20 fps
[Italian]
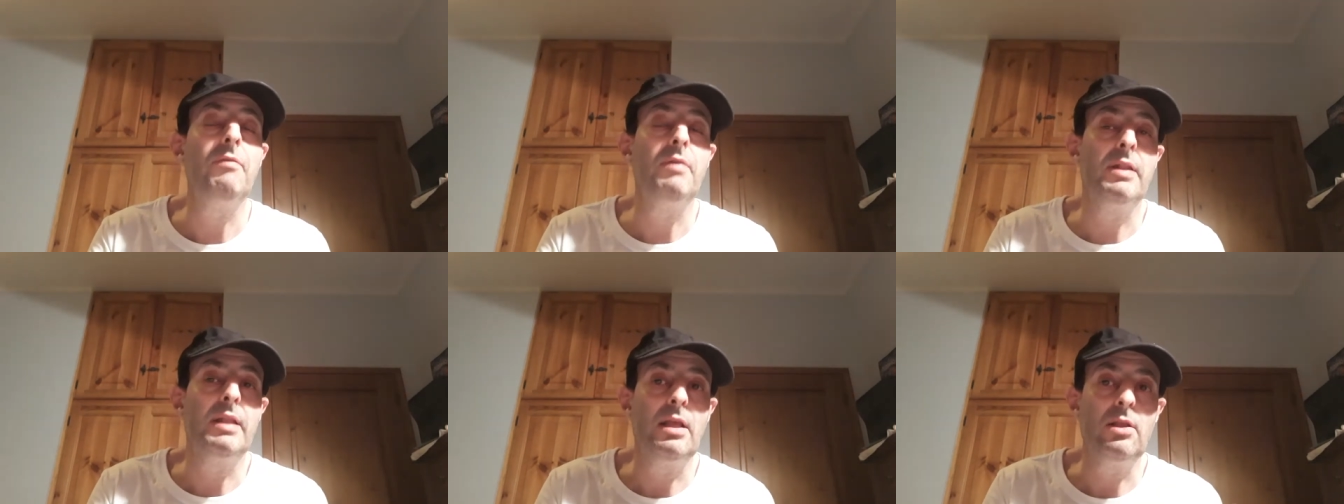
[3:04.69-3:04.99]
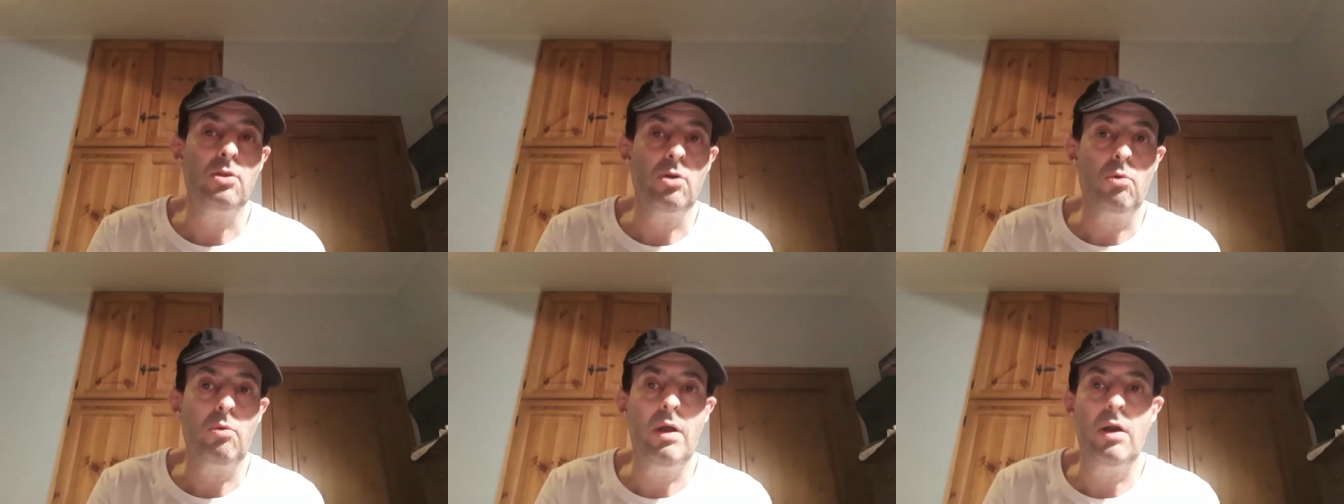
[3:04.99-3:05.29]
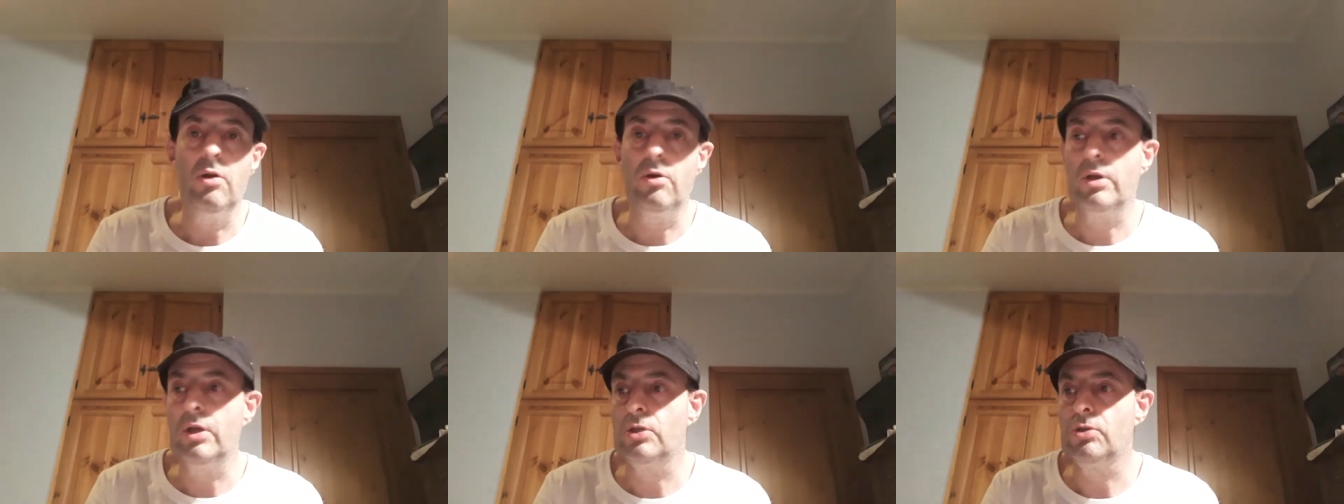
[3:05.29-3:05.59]
vedendo
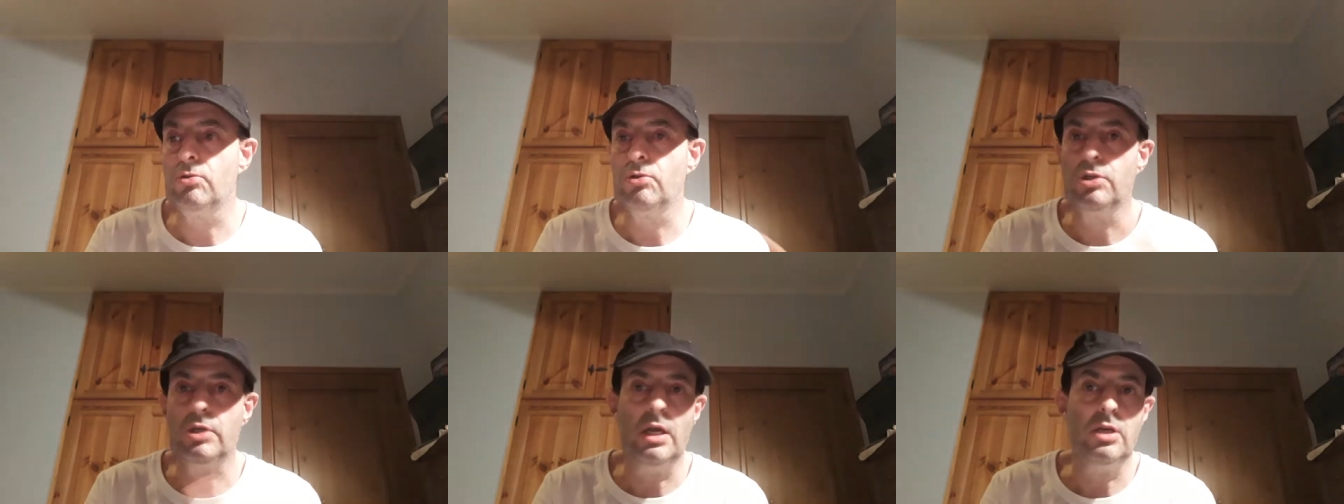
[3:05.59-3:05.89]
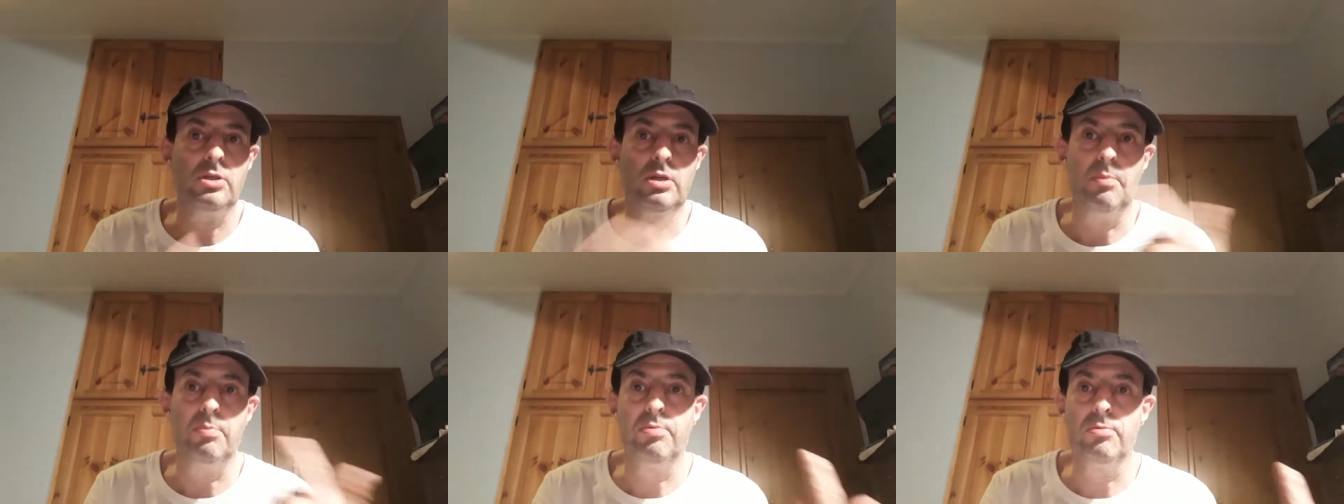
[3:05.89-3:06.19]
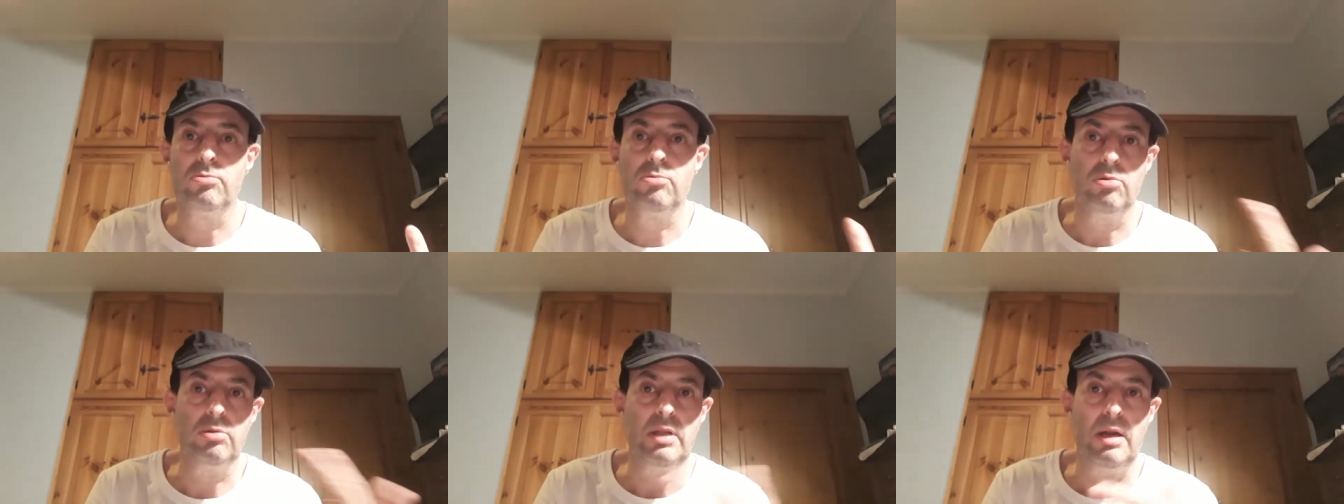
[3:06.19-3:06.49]
quello che è successo
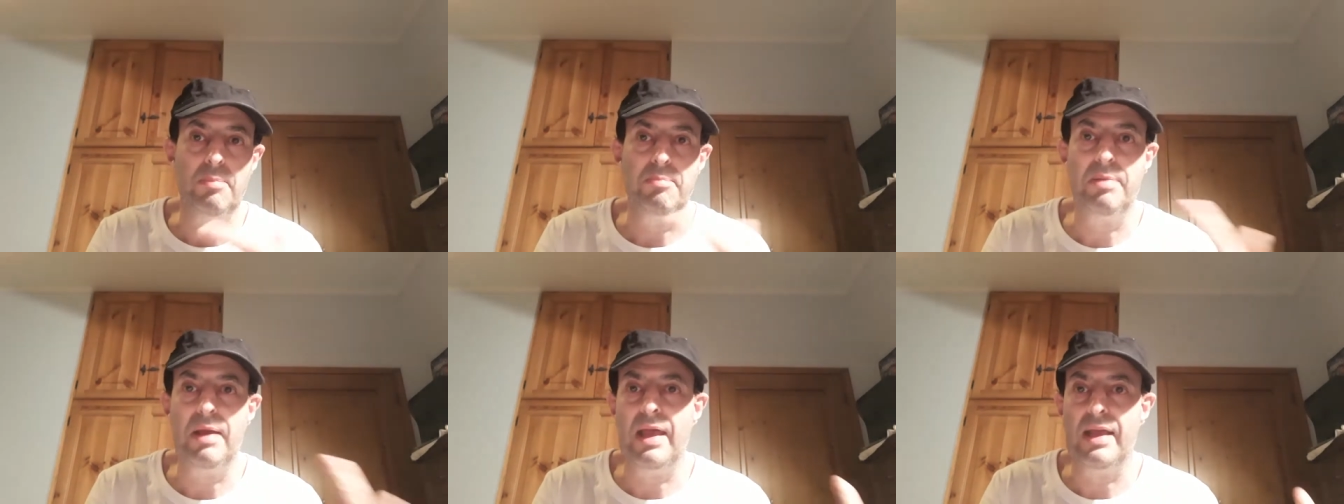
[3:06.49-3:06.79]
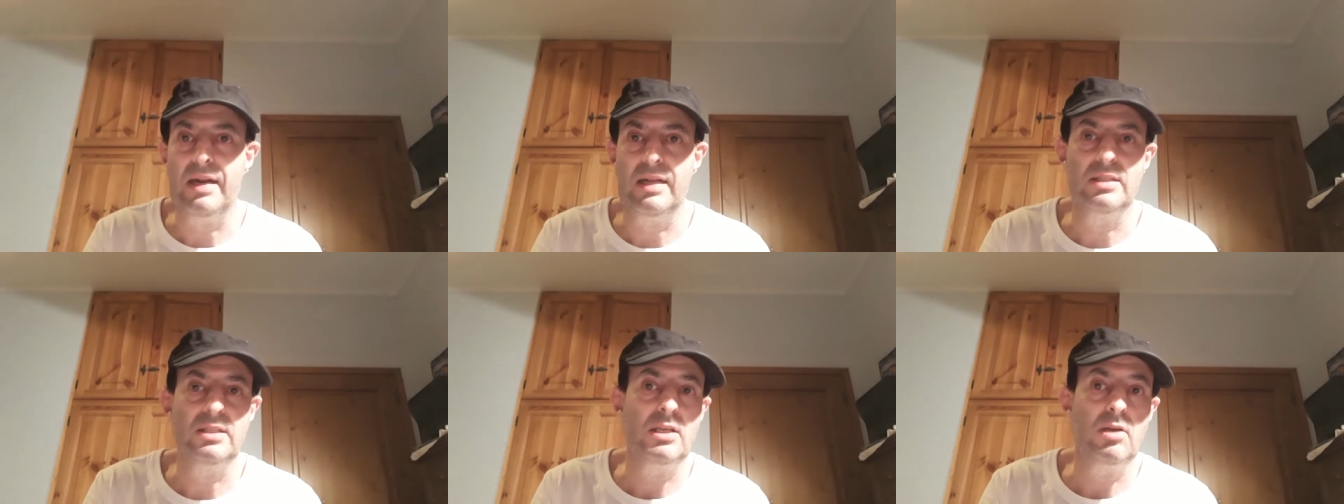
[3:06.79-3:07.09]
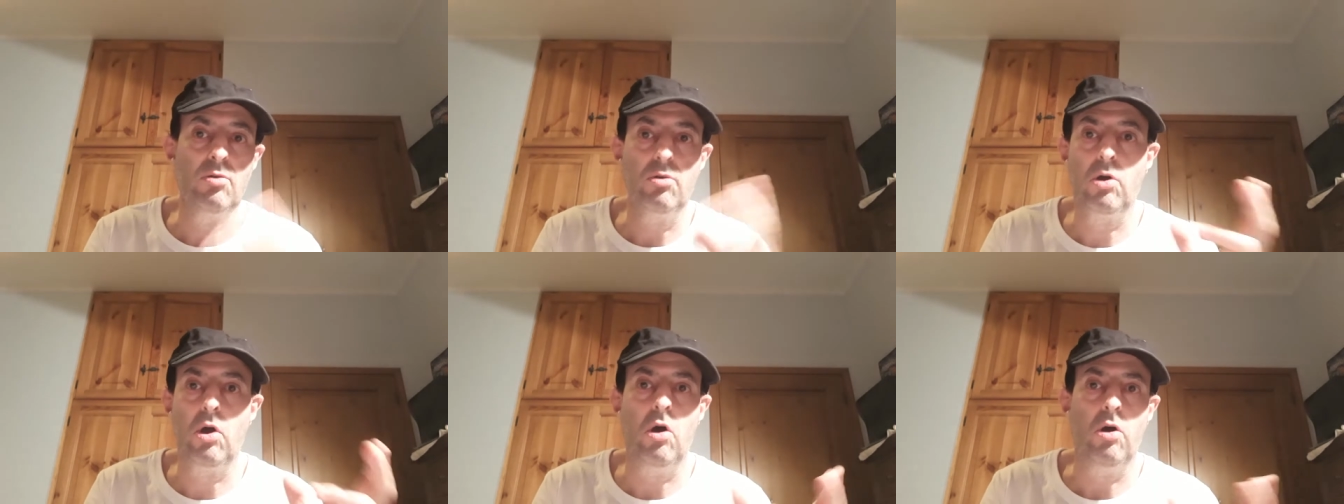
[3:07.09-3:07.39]
appunto tra Perez
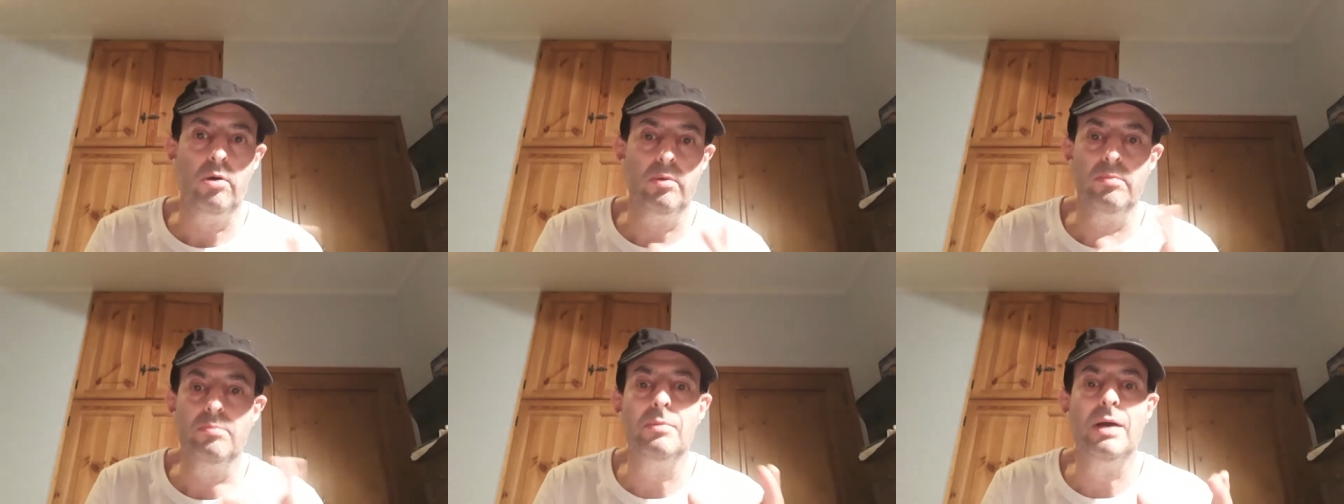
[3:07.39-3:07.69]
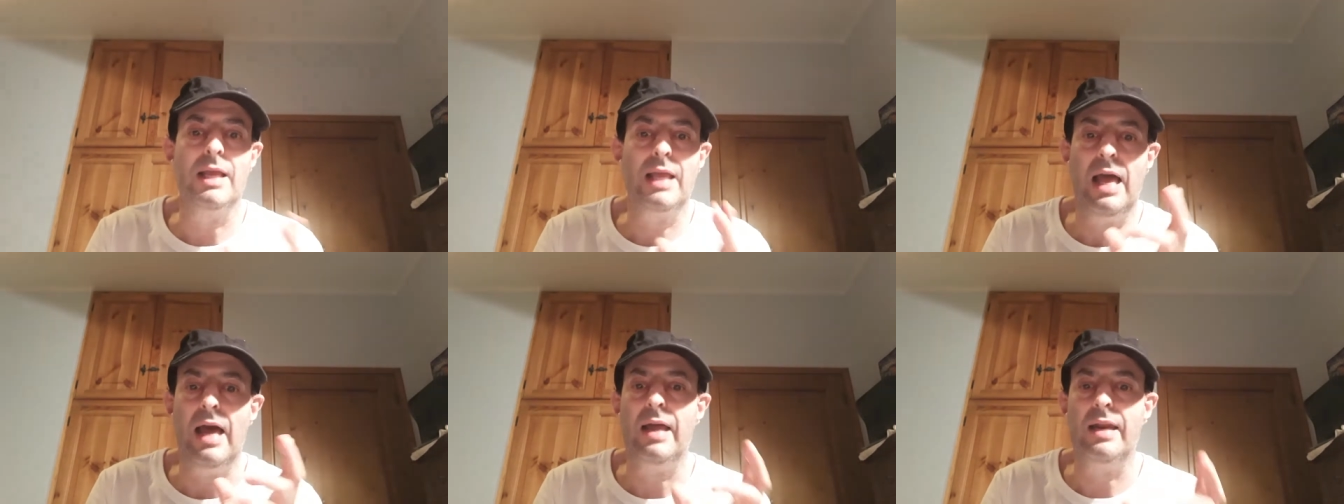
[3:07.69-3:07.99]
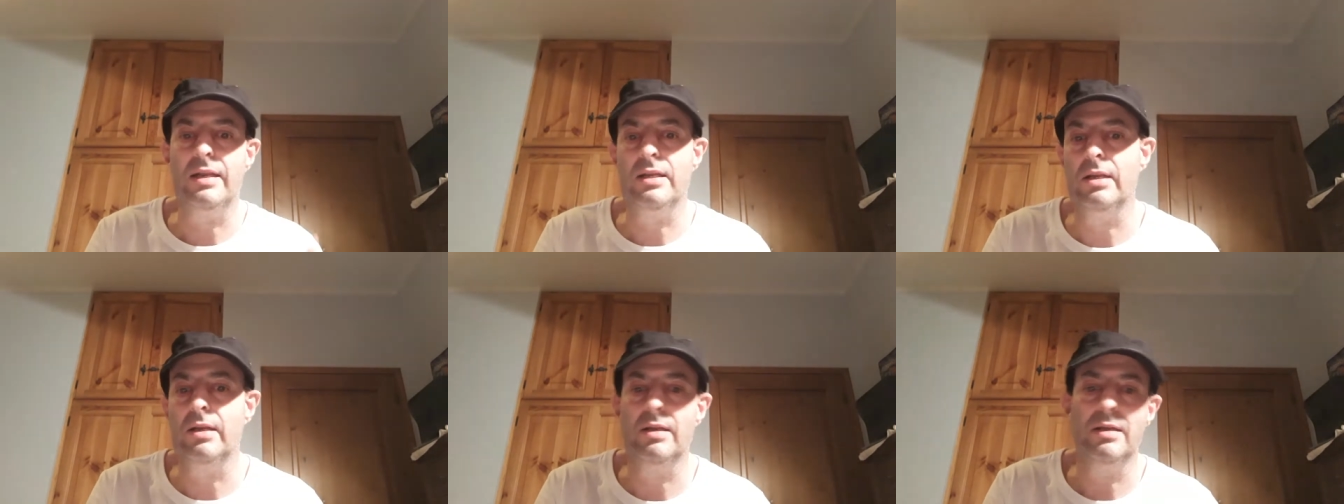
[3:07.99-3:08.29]
e Ocon
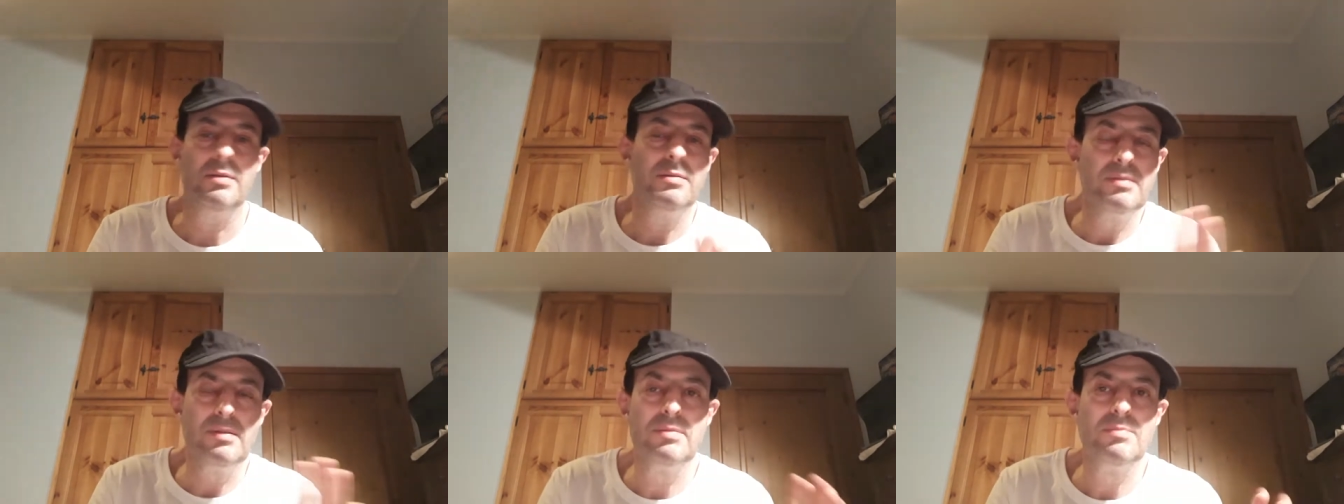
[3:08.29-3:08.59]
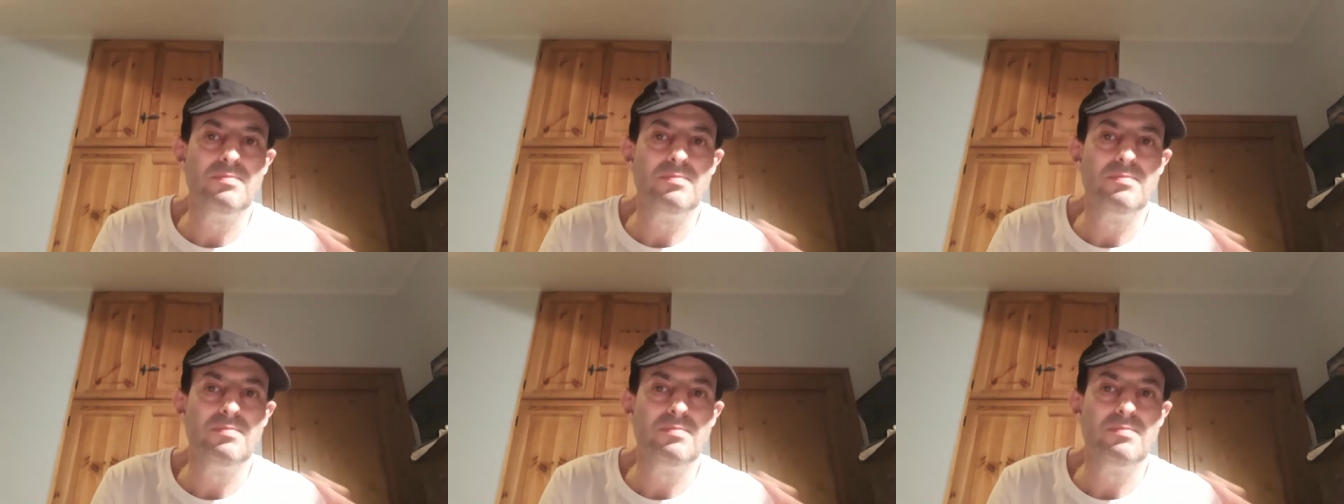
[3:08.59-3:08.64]
magari